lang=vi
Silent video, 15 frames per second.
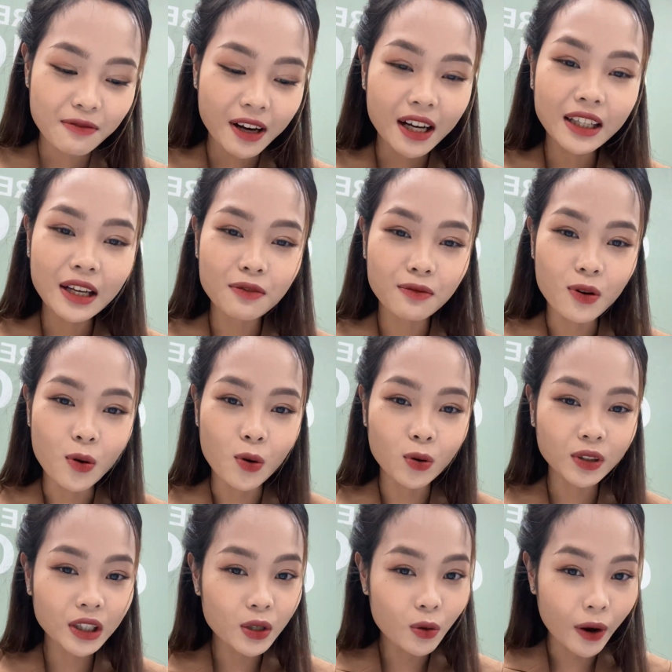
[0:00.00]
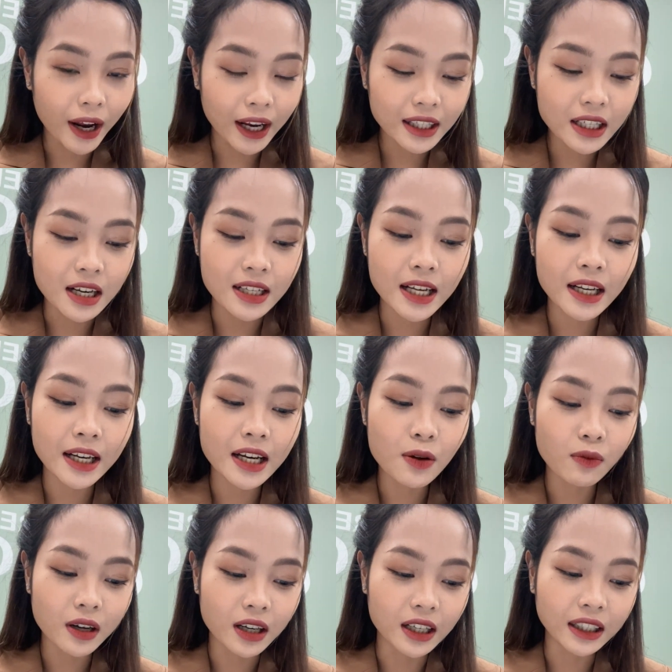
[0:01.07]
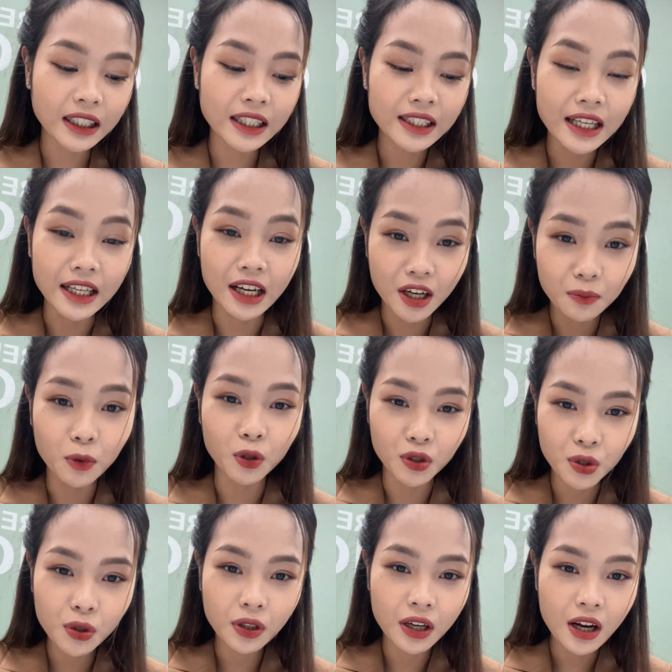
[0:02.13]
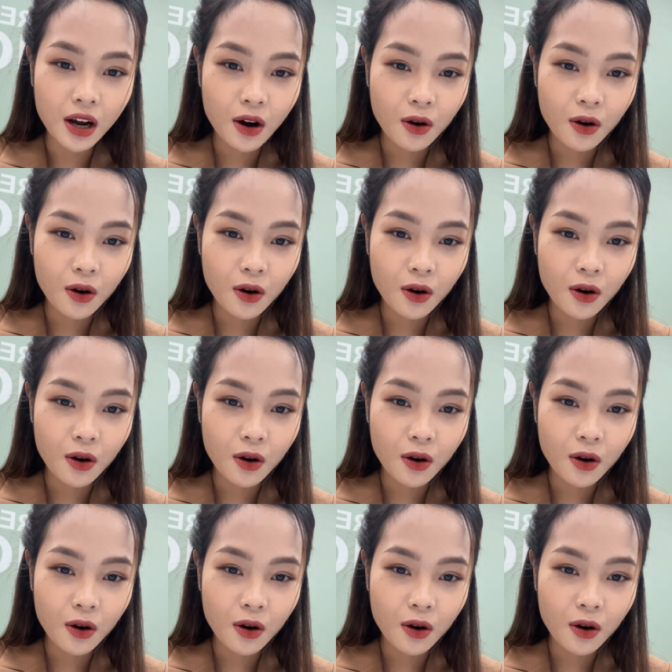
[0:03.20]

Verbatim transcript: Và các thành phố từ Huế trở ra đến Đồng Hới thì nhỉnh hơn một chút,